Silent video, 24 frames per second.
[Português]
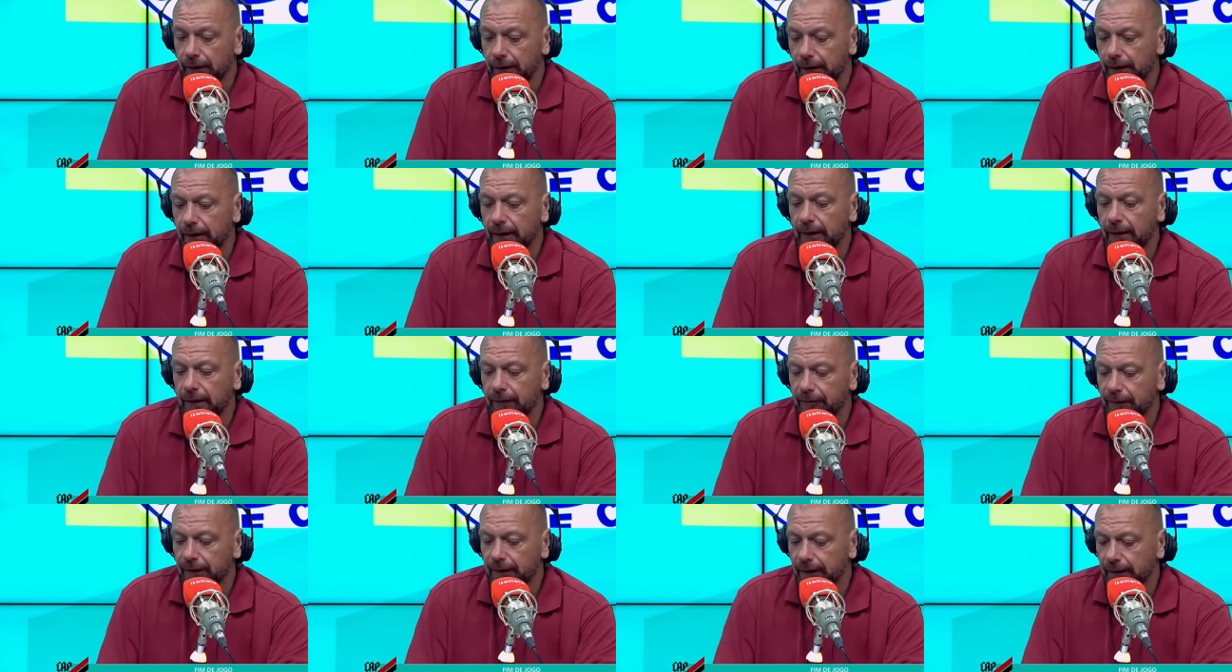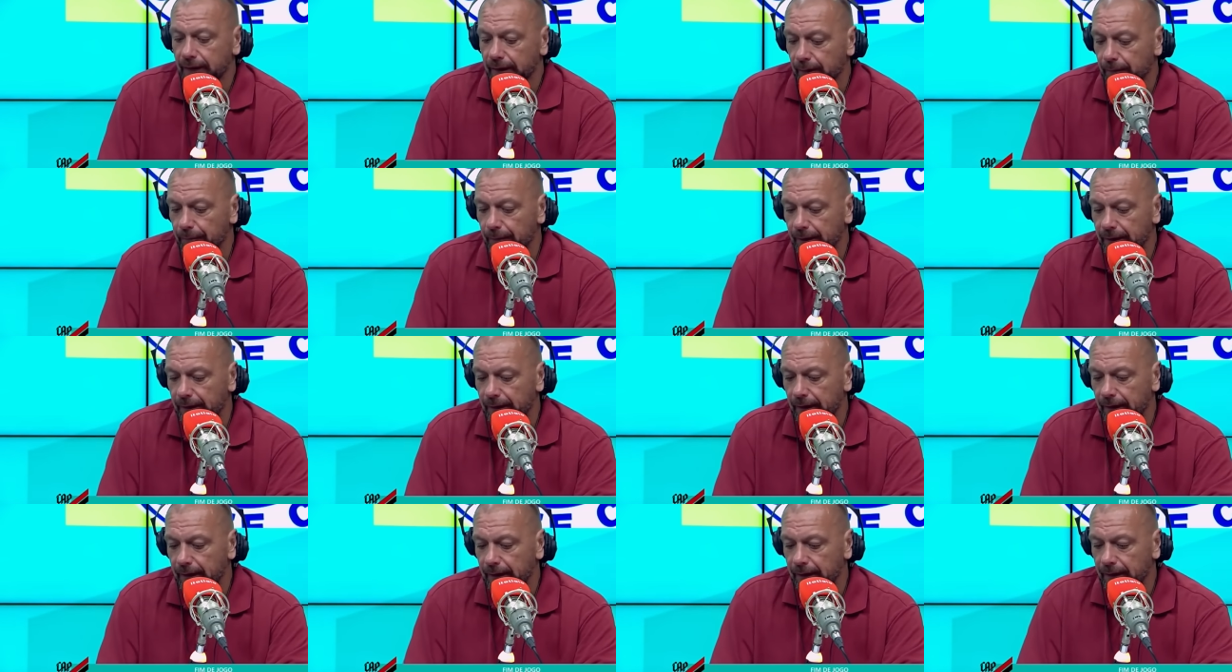A gente tem que fazer sempre
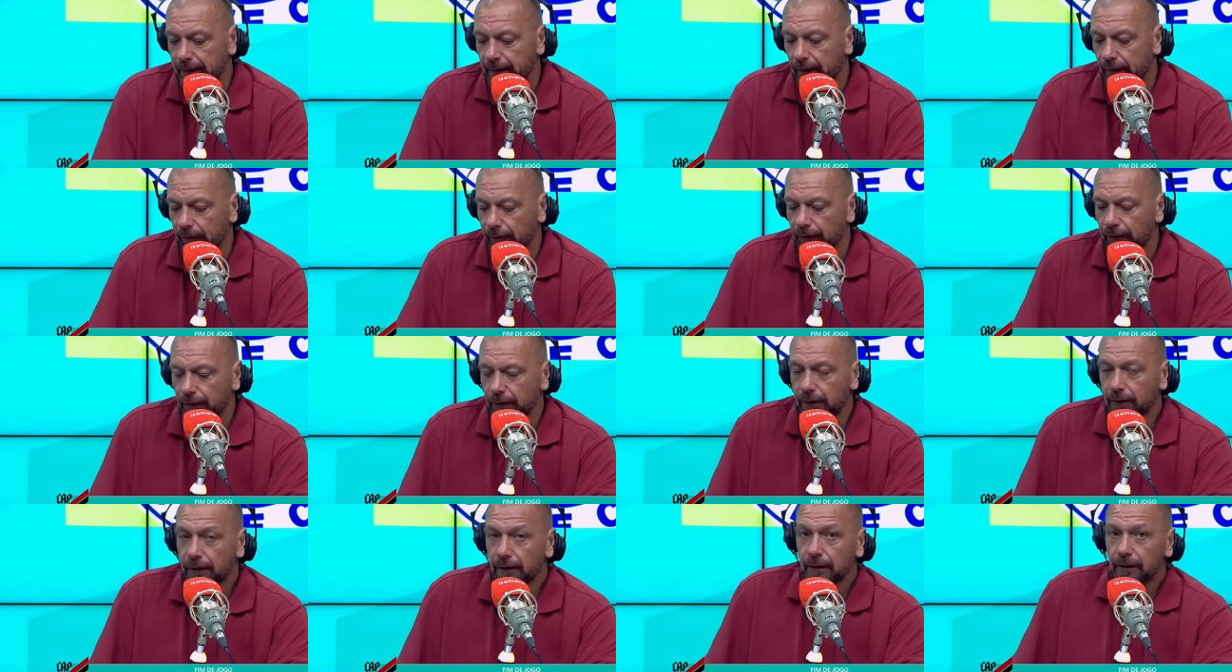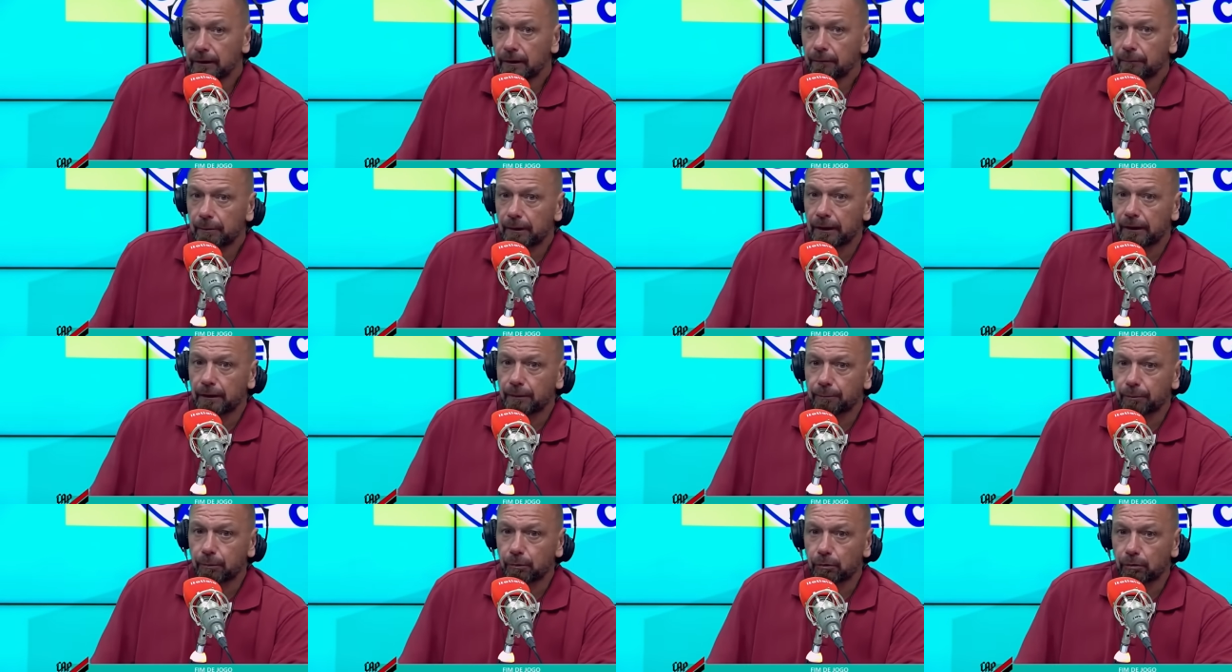essa ressalva
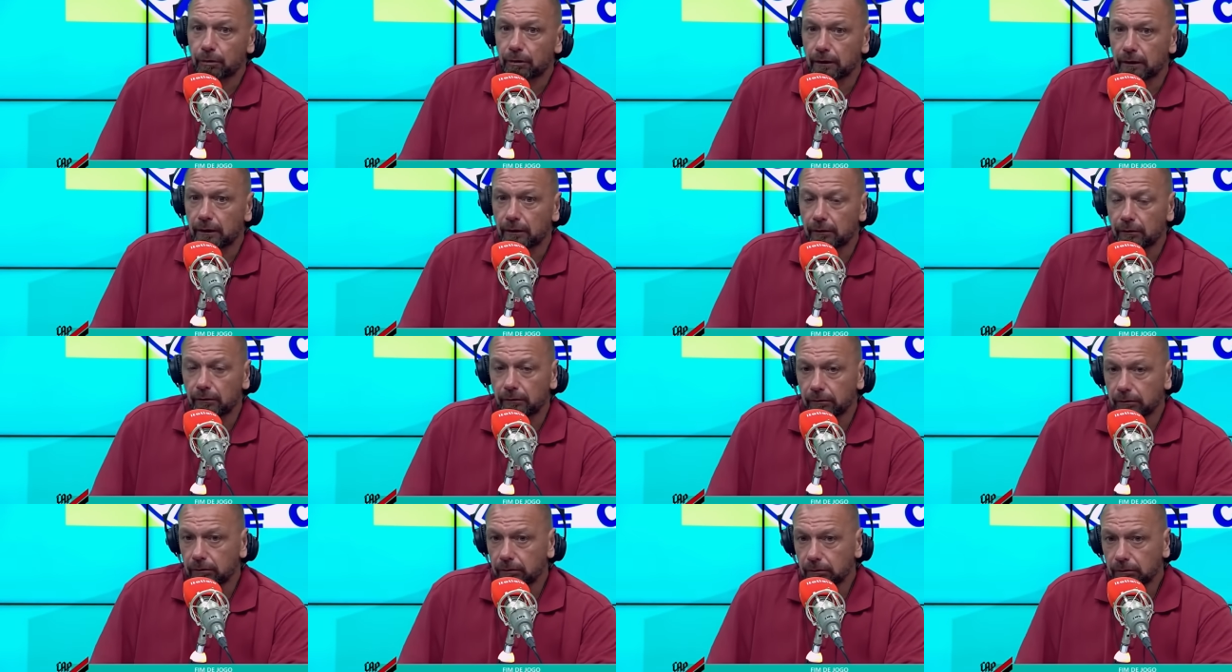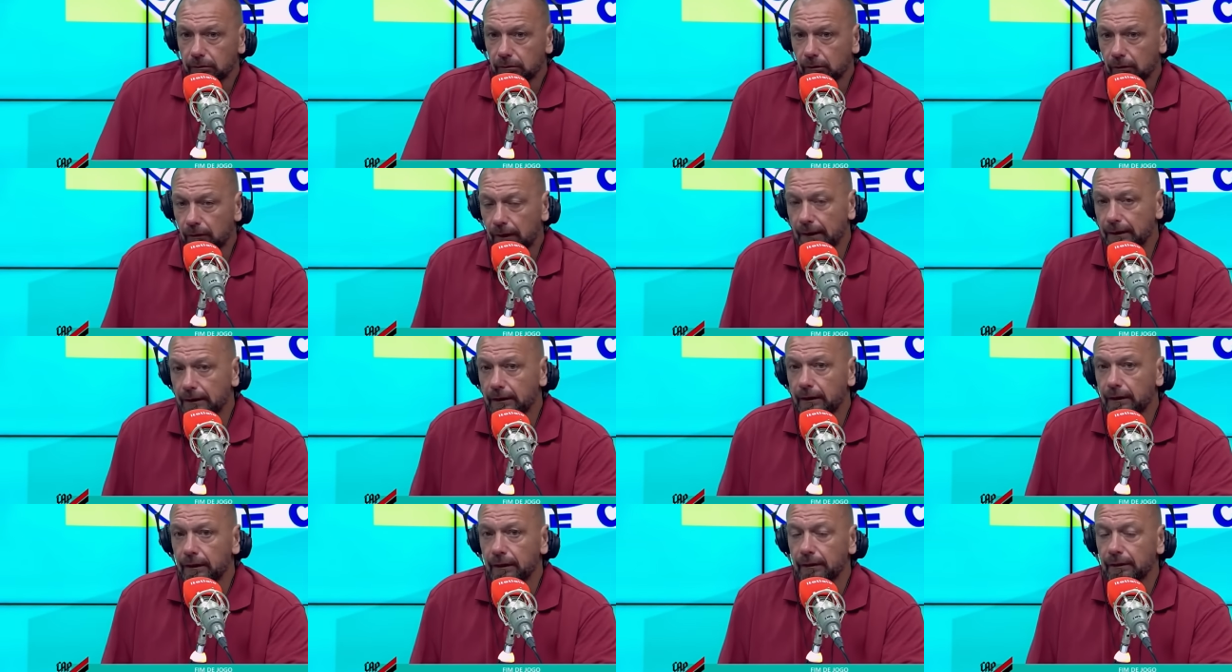pela expulsão,
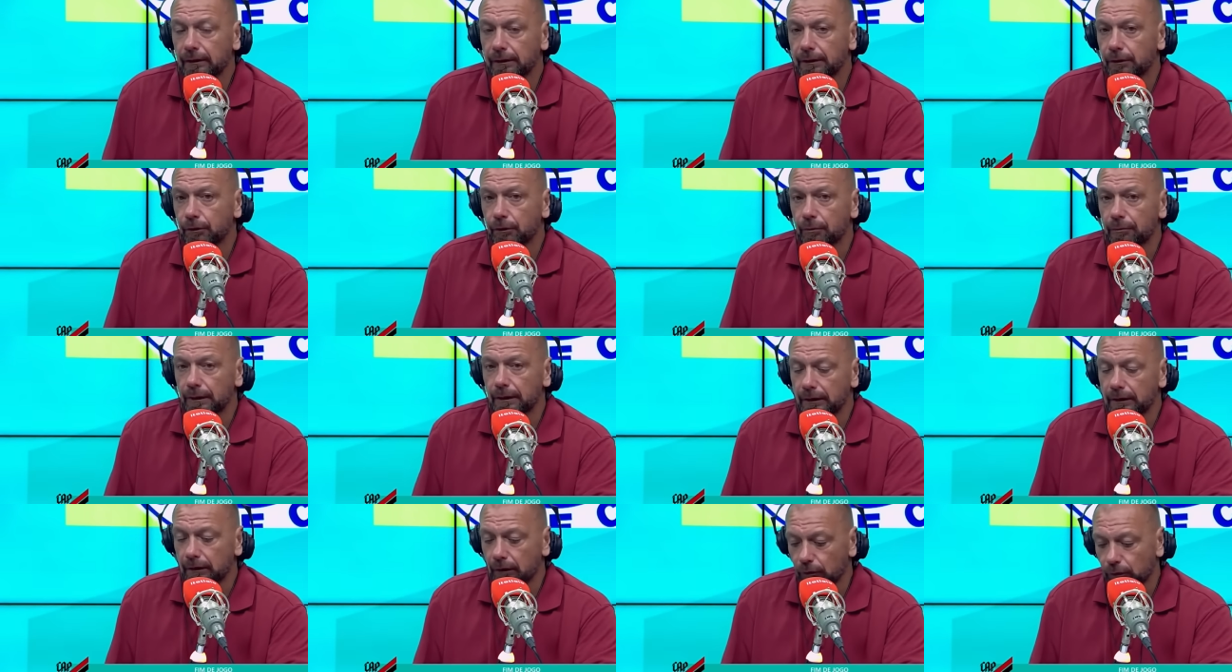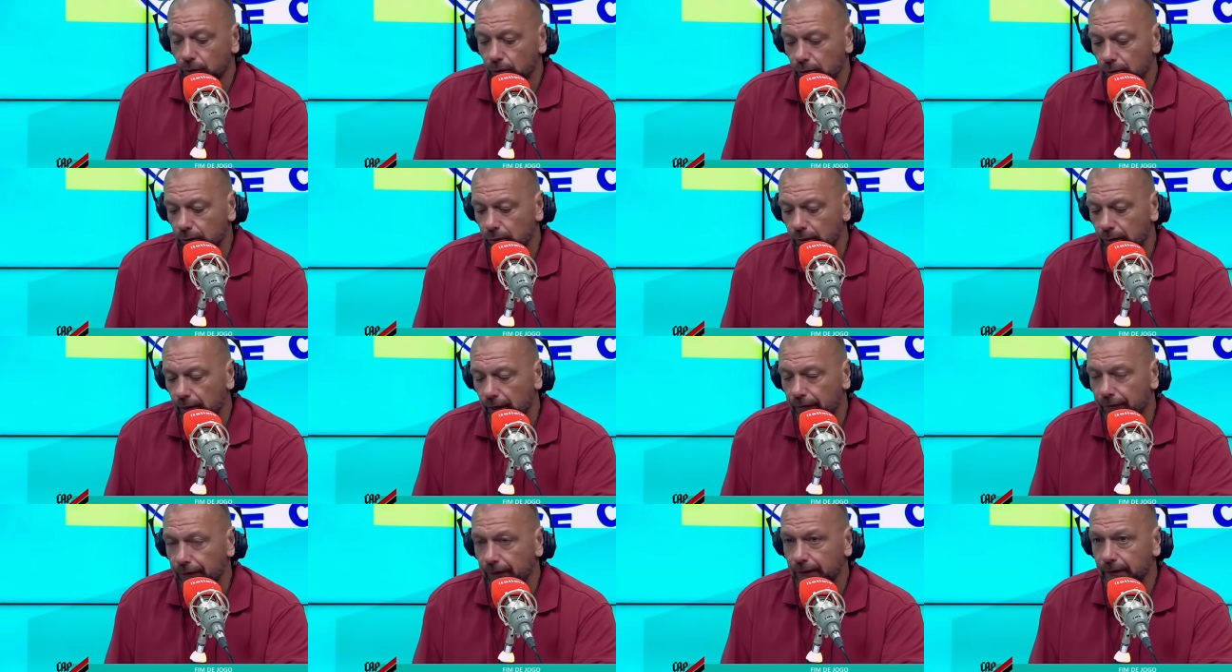quase que antes de começar o jogo do
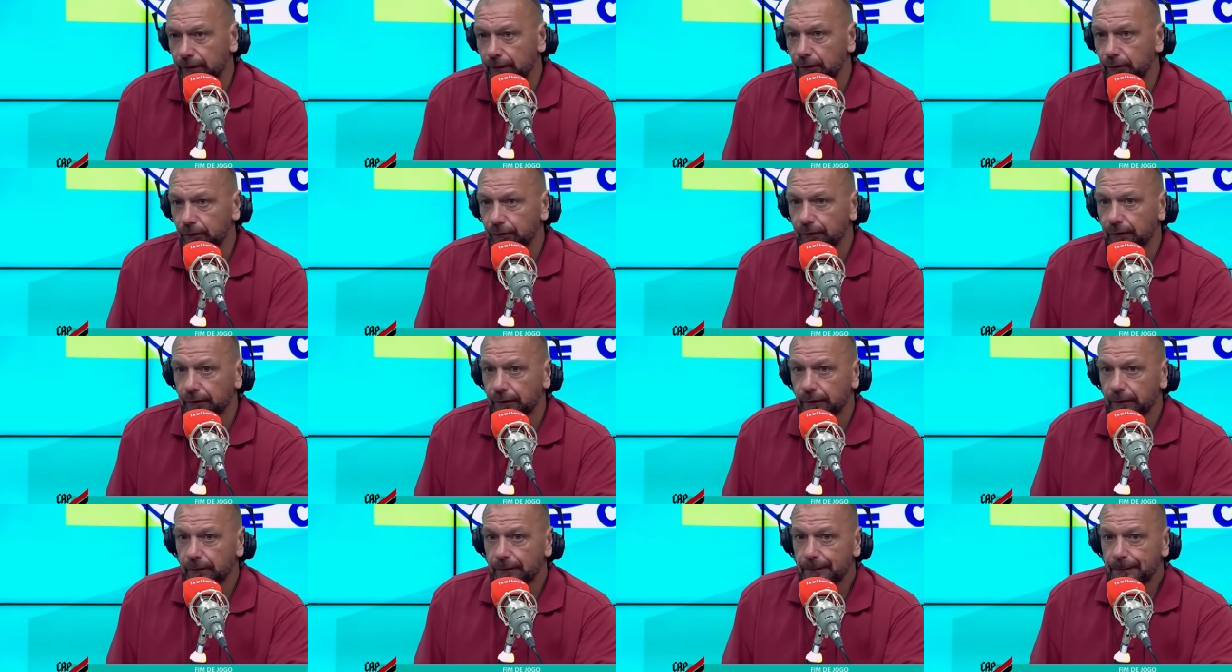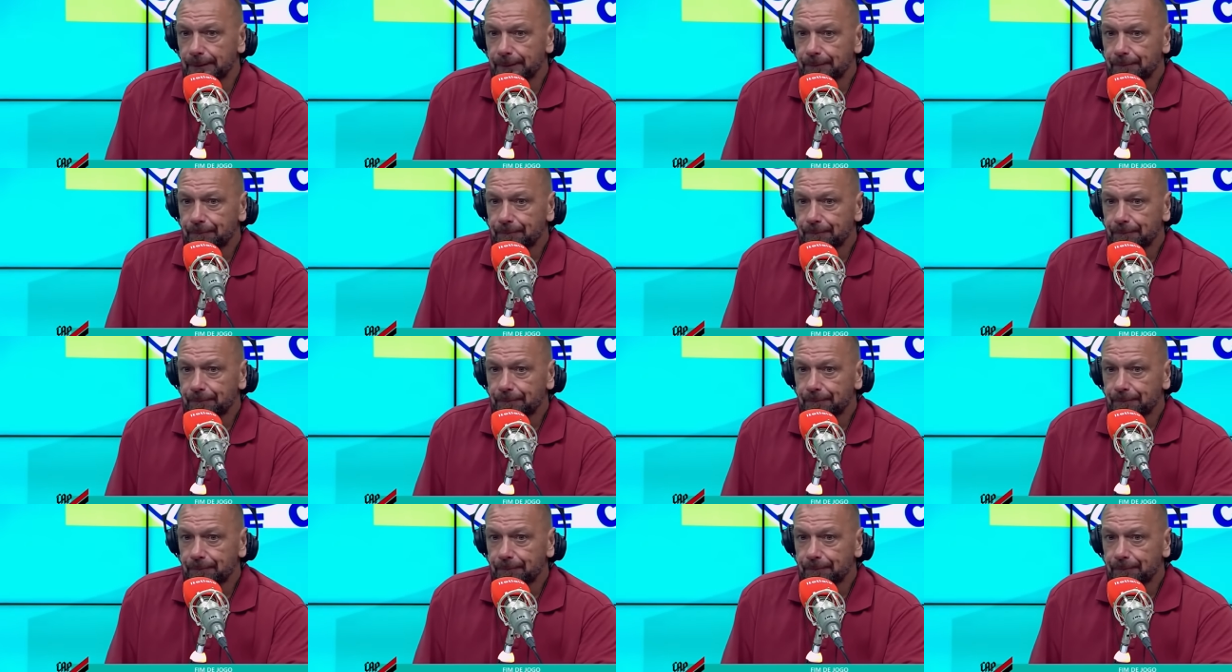Rafa Silva, né?